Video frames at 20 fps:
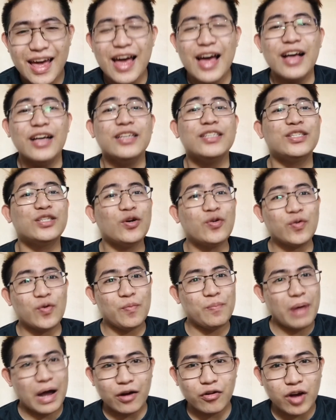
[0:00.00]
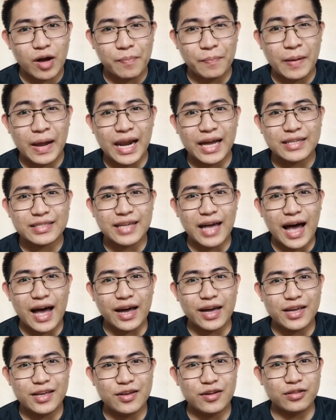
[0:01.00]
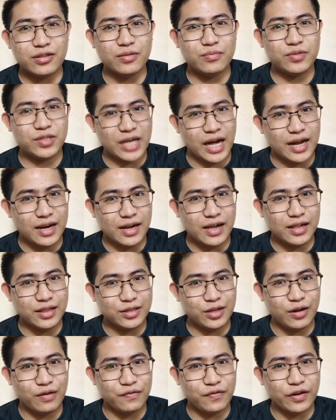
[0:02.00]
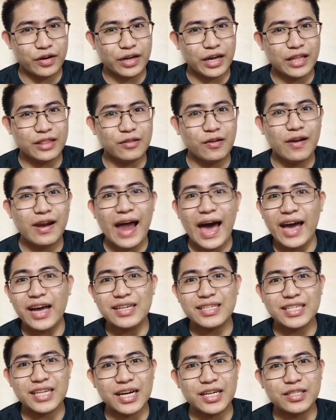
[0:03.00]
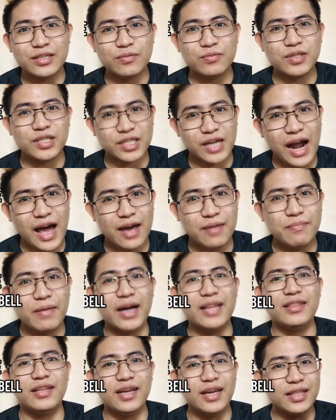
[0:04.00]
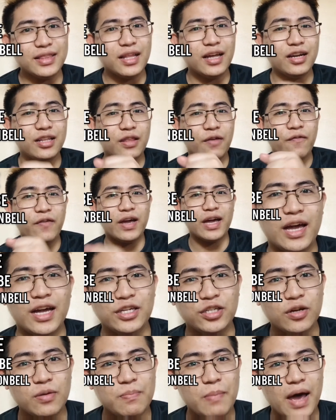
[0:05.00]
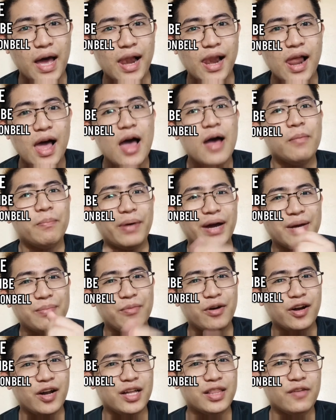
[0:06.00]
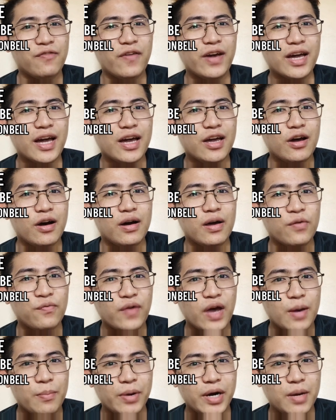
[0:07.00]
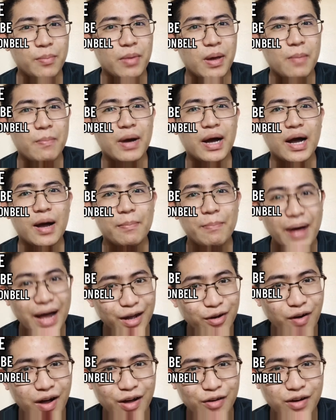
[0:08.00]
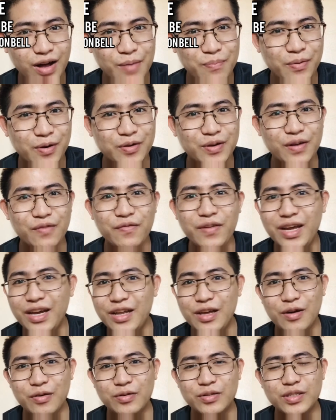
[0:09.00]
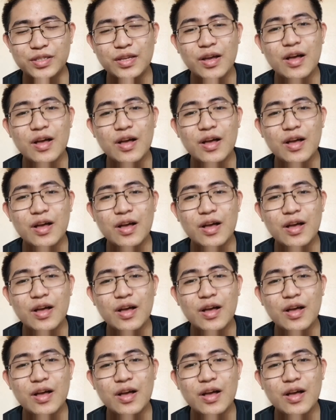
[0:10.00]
So kung bago ka pa lang sa aking YouTube channel, don't forget to like, share, subscribe at hit the notification bell para ma-notify kayo if ever na may mga bago akong upload na videos.